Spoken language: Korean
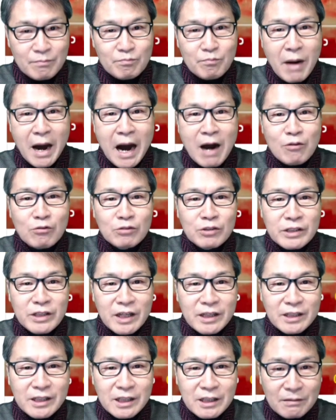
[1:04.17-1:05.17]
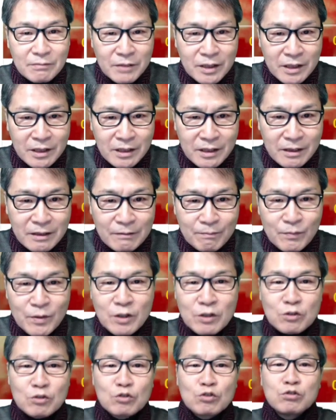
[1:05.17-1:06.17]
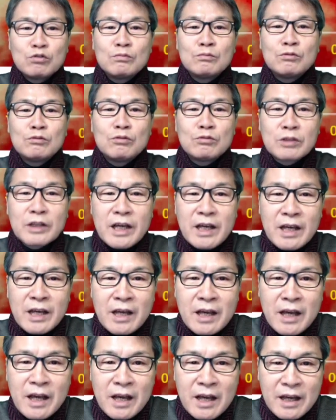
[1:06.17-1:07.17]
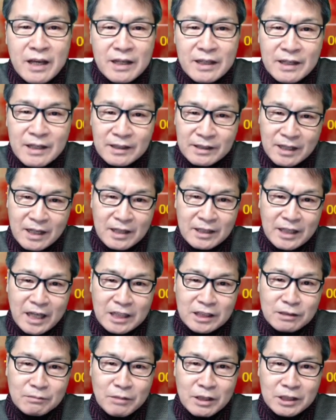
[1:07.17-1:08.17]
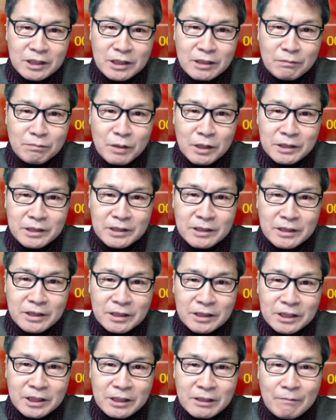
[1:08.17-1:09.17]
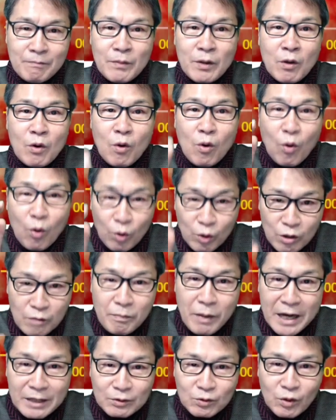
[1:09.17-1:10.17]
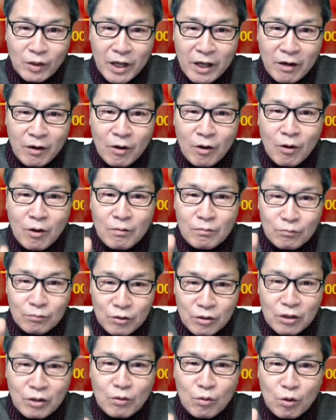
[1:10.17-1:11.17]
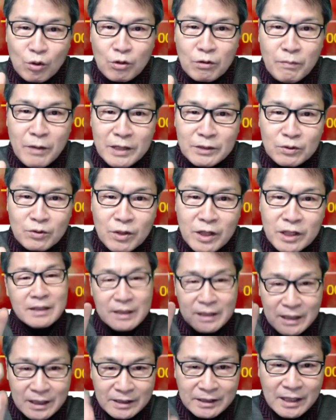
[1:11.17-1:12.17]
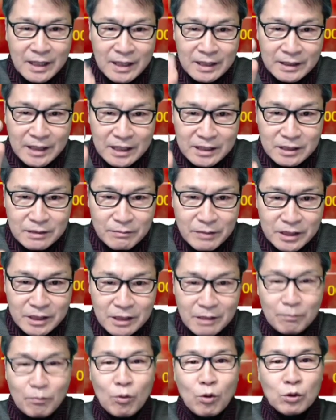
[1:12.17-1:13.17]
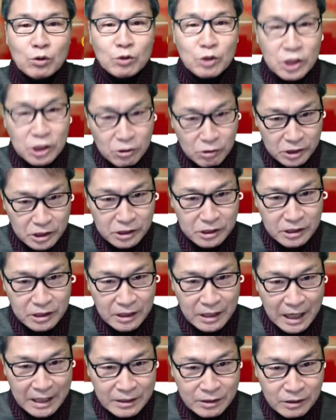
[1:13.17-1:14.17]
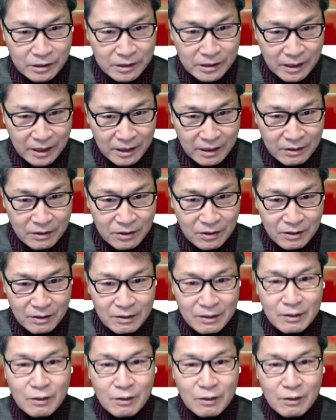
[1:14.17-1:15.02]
40개 팀이 20개의 1대1 데스매치를 펼치는 것이 오늘 방송이에요. 물론 오늘 방송에서 1대1 데스매치가 모두 치러지는 건 아닌데요.